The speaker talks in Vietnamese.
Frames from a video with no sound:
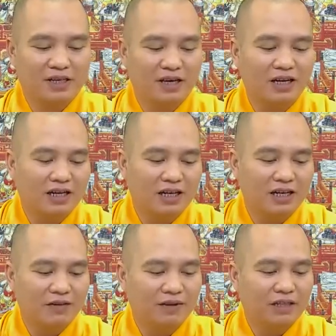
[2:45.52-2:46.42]
à, nên
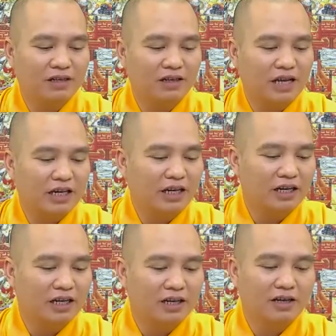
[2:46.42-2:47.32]
cái phật tử này
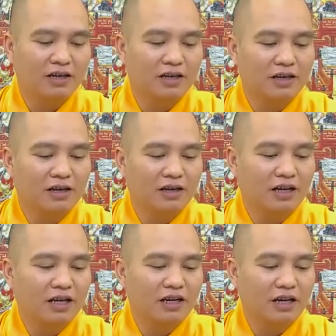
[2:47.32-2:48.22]
nên
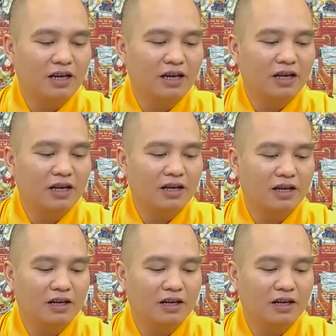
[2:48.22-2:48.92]
nên à,